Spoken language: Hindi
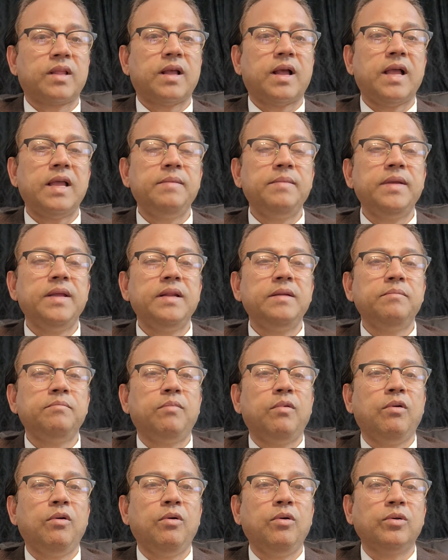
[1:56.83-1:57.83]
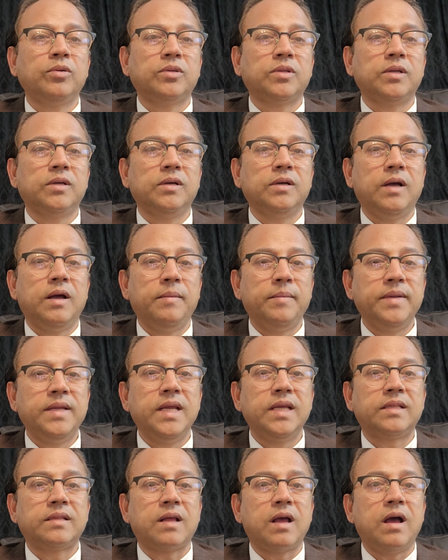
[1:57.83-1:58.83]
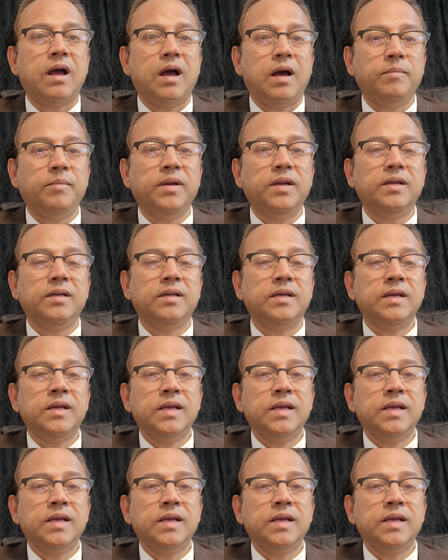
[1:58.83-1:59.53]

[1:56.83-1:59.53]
आई I मीन mean, बहुत हमीद का हामल